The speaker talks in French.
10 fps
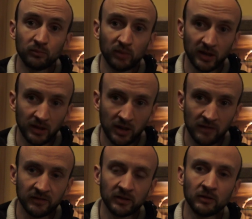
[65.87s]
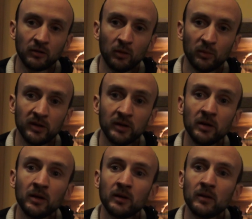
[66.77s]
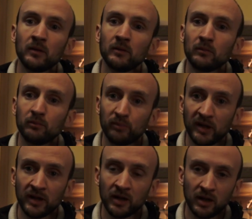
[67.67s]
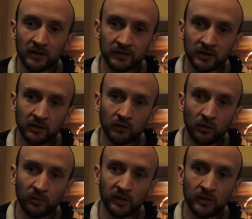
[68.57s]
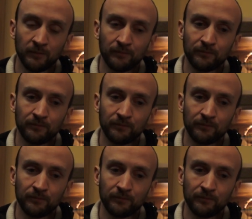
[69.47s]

Prélat avec un grand P, père avec un grand P.